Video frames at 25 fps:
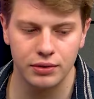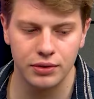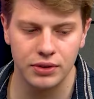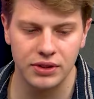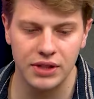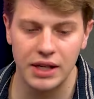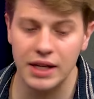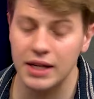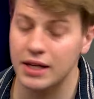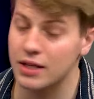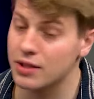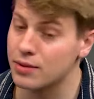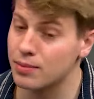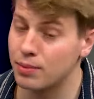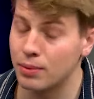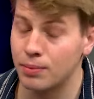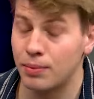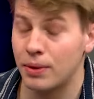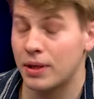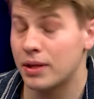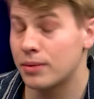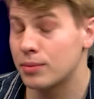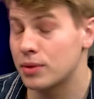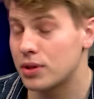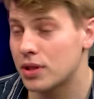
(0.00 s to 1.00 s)
zaraz,
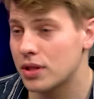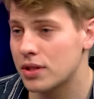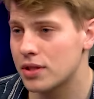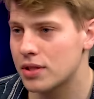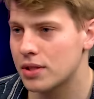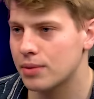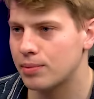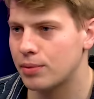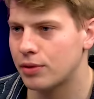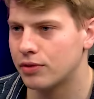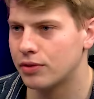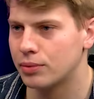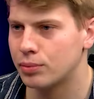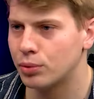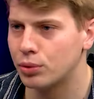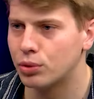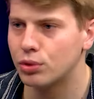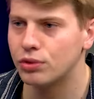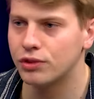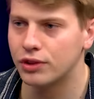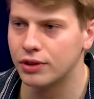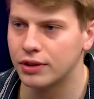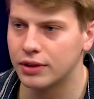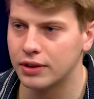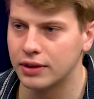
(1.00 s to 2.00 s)
parę miesięcy po wybuchu
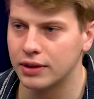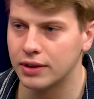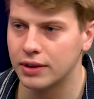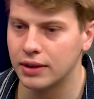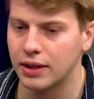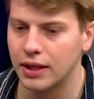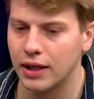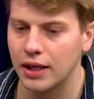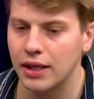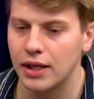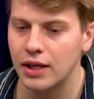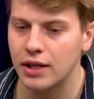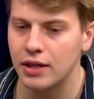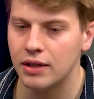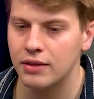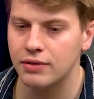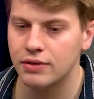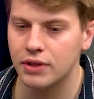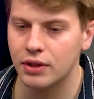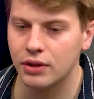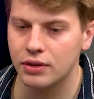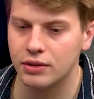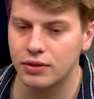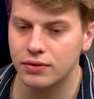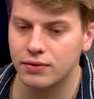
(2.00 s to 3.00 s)
wojny,
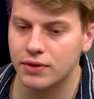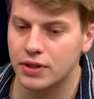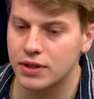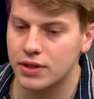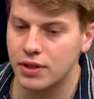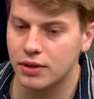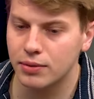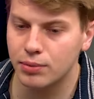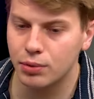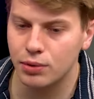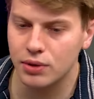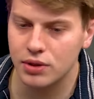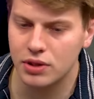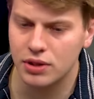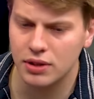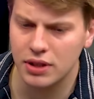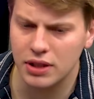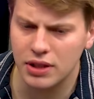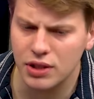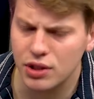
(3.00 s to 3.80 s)
więc on był jeszcze taki